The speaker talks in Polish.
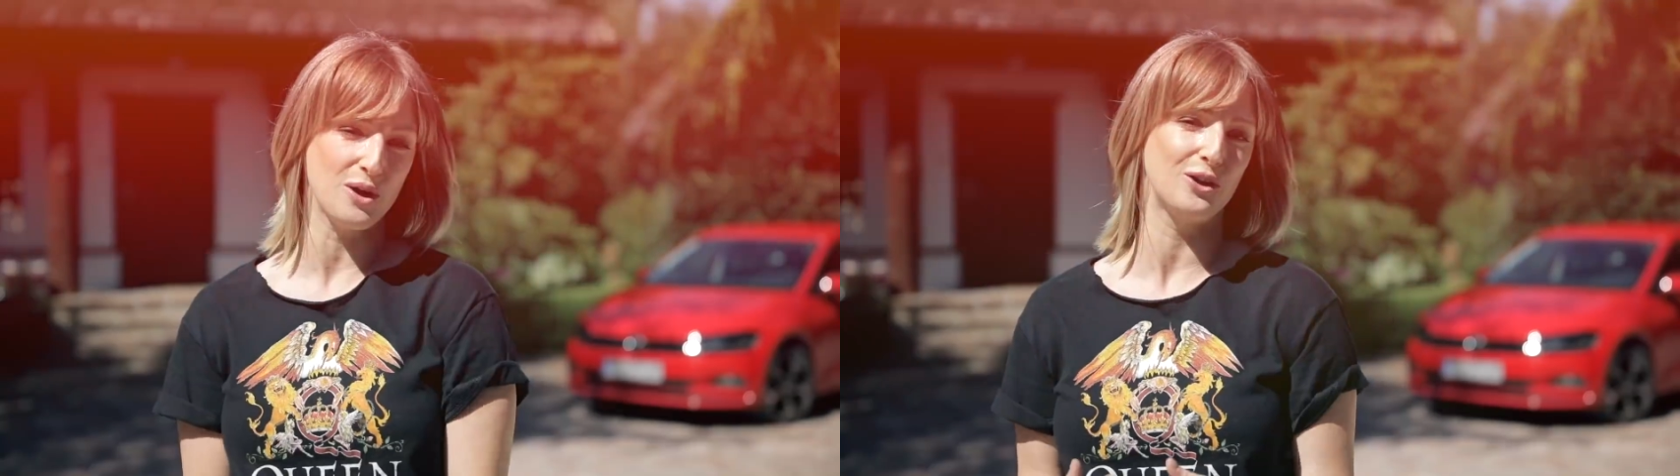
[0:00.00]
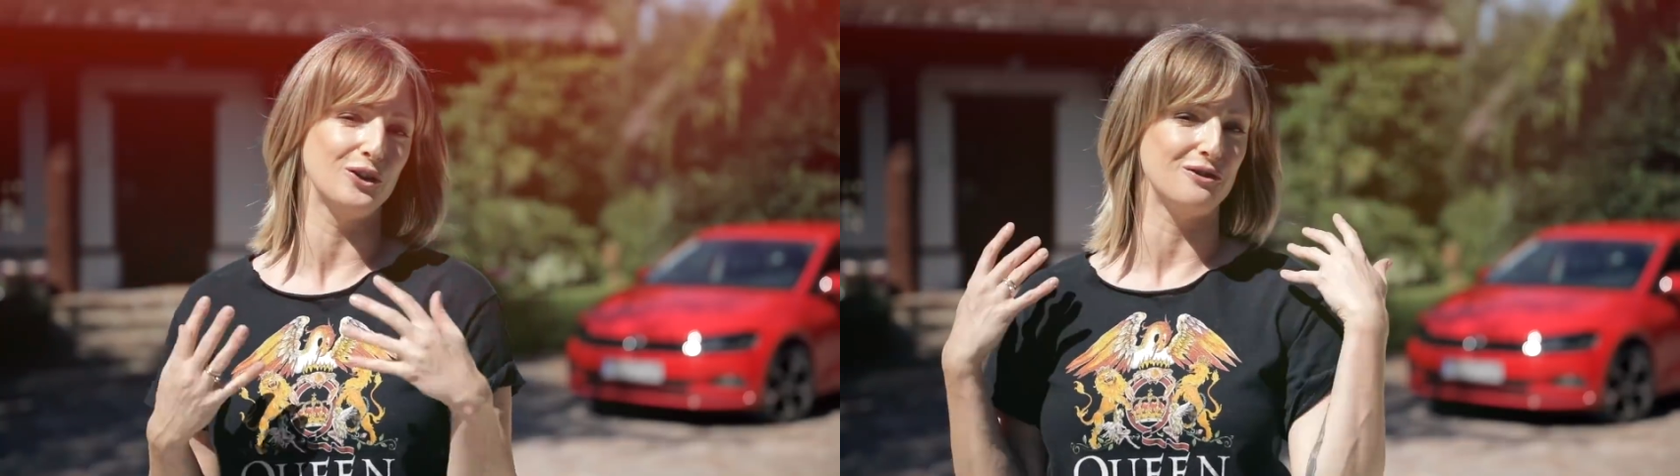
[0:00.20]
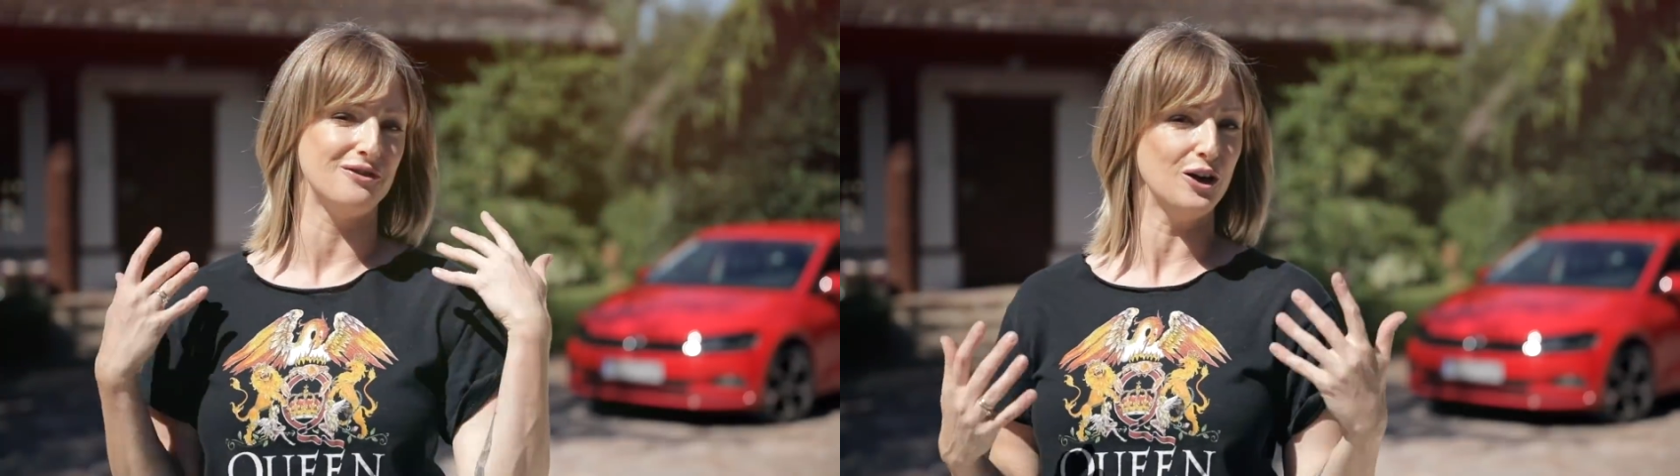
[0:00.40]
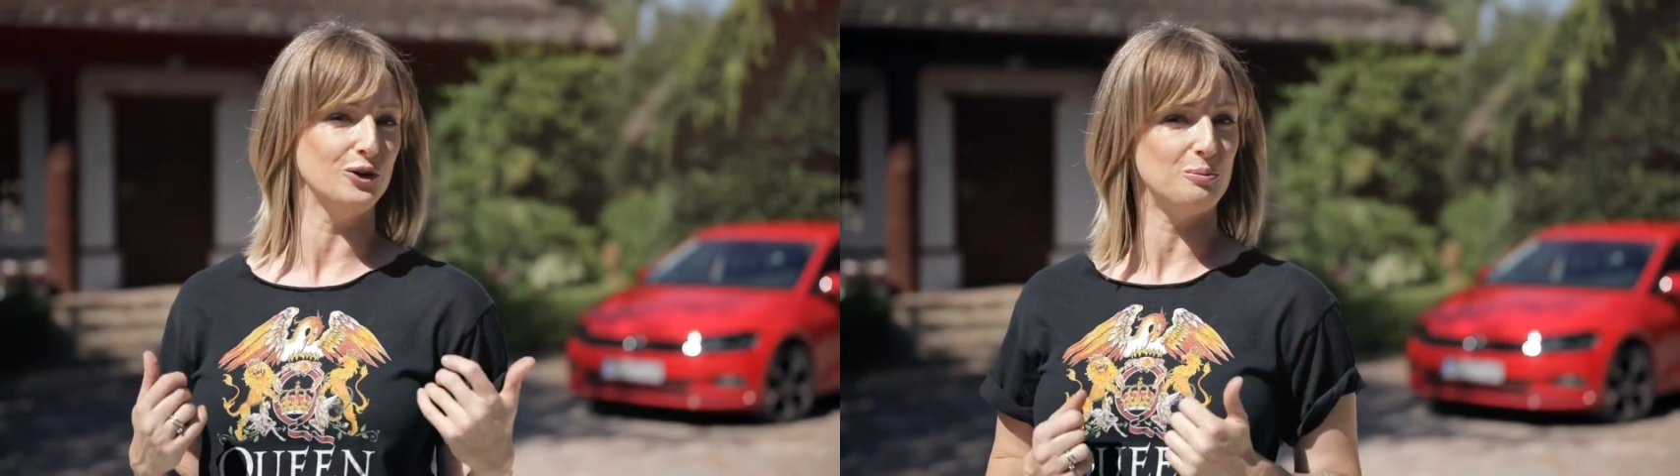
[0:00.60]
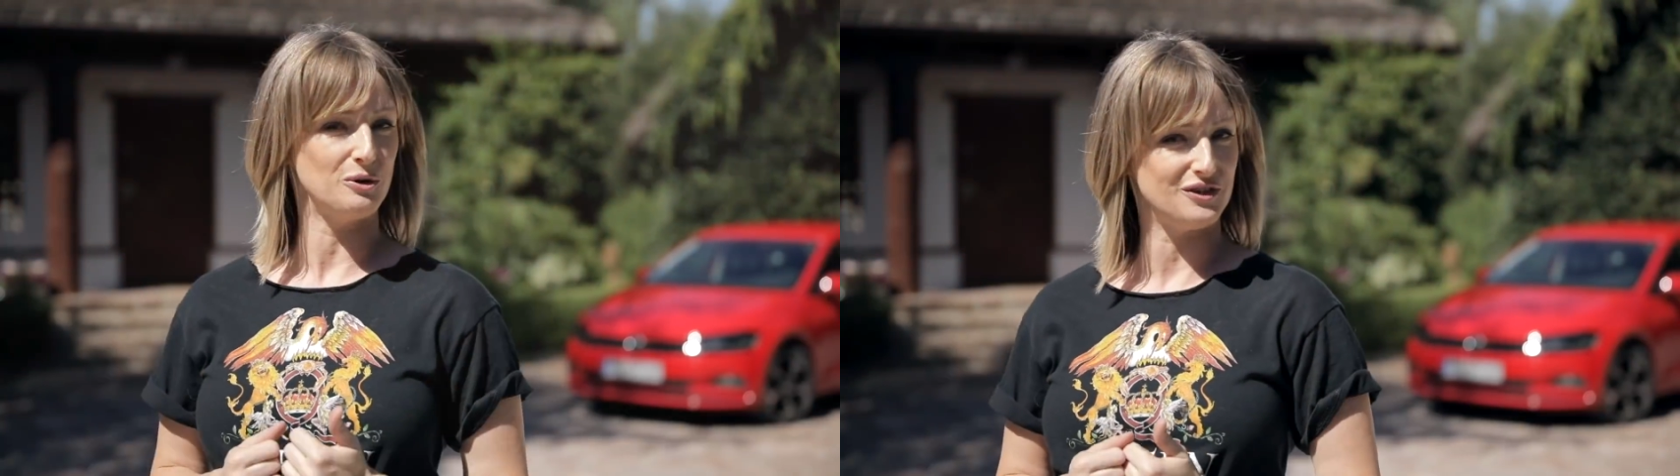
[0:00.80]
mojego
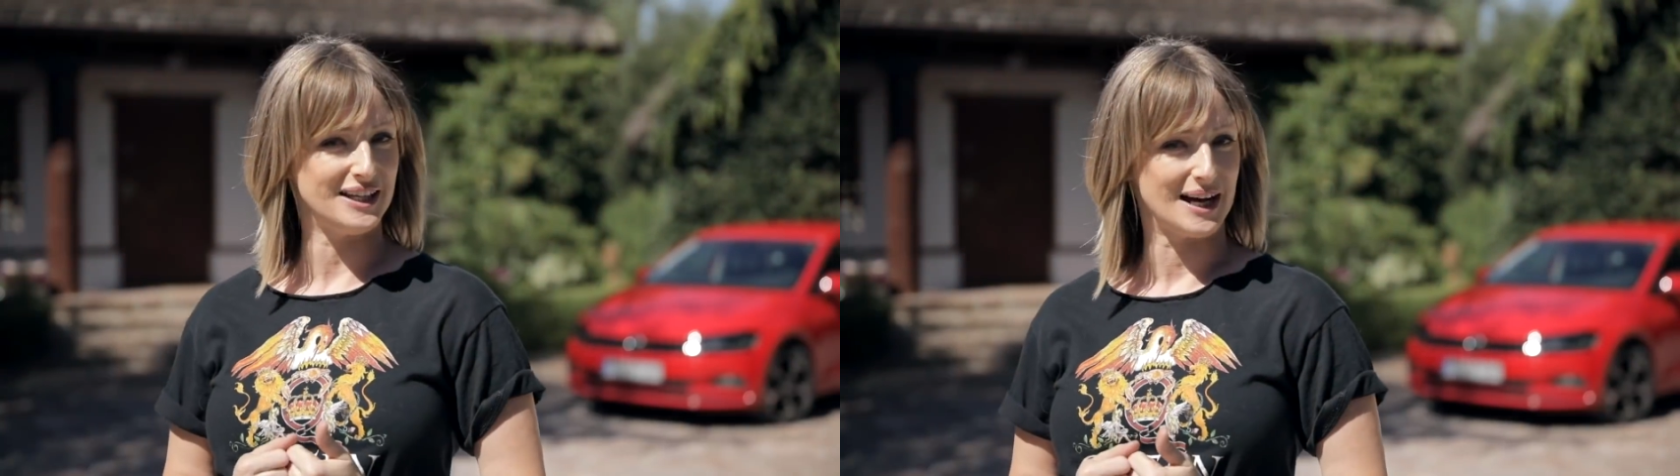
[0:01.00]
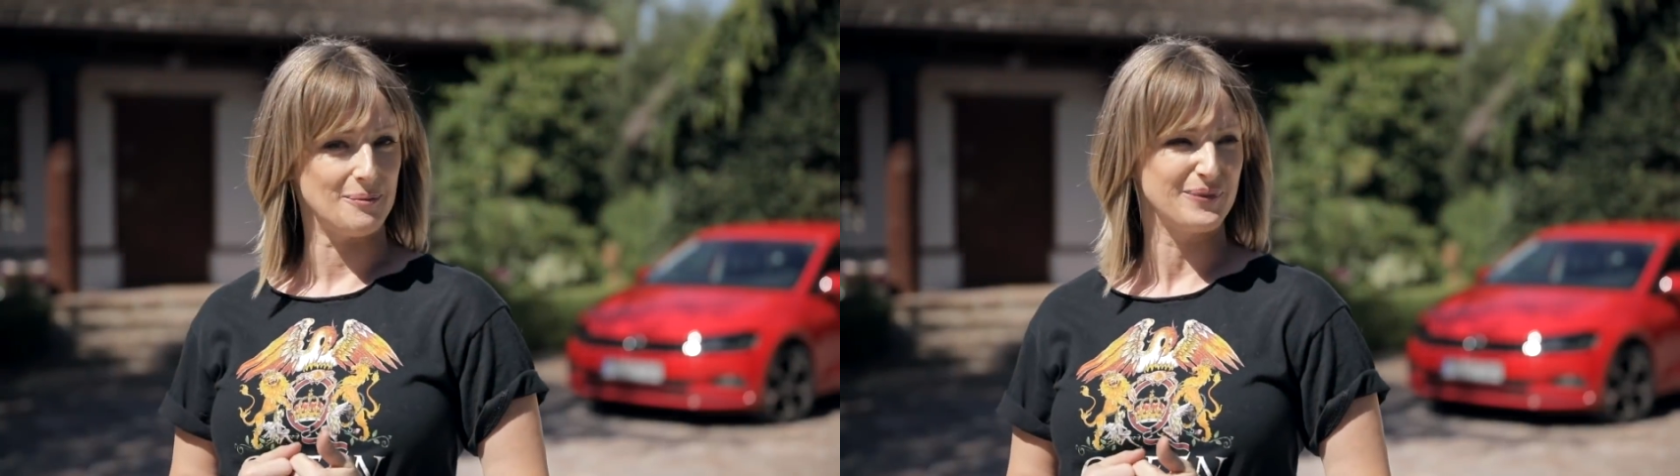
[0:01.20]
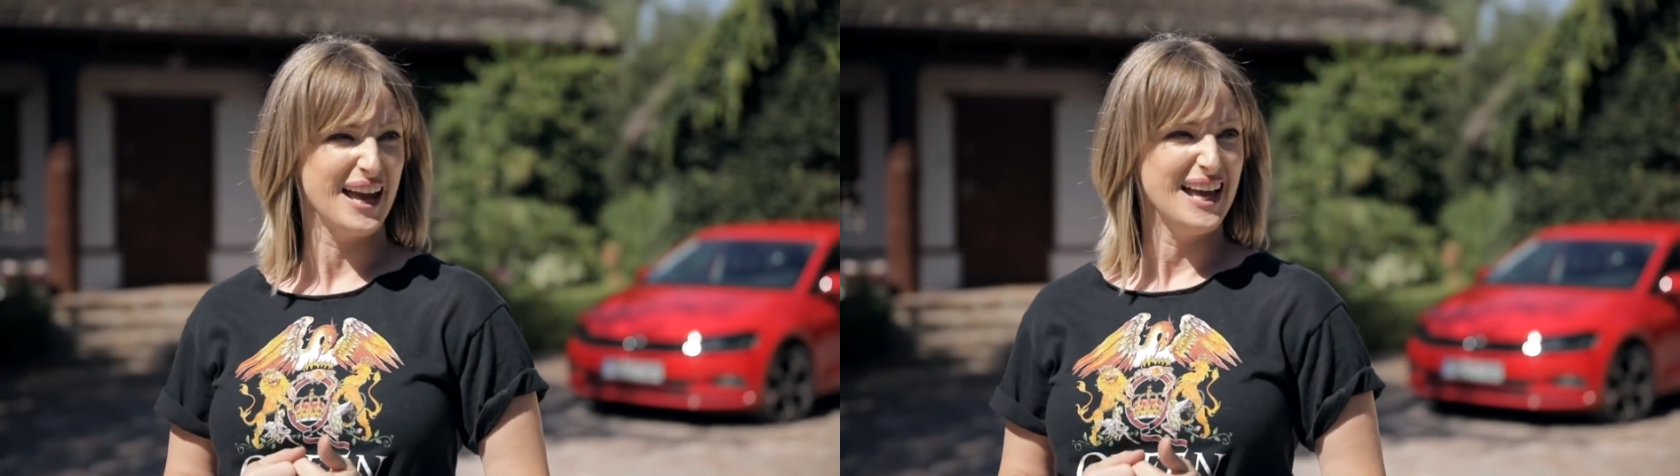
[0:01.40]
nowego domownika.